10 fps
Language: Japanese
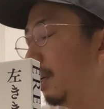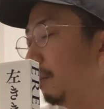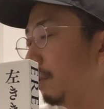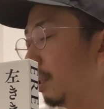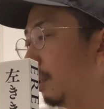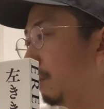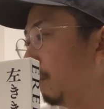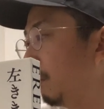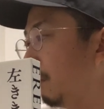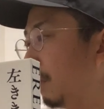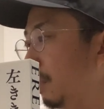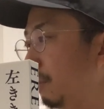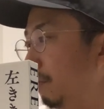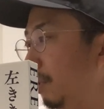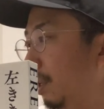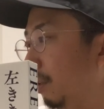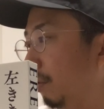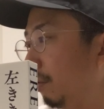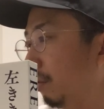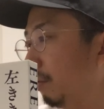あの、さっきその公開準備で、あ
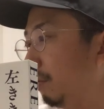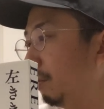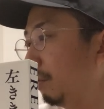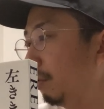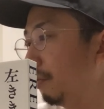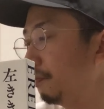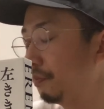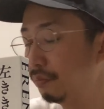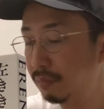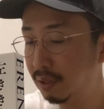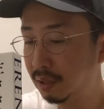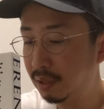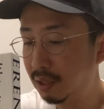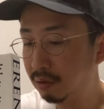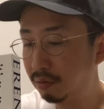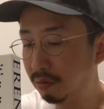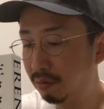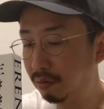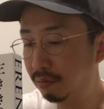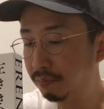の、ノートの、えっ
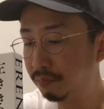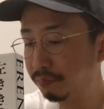と、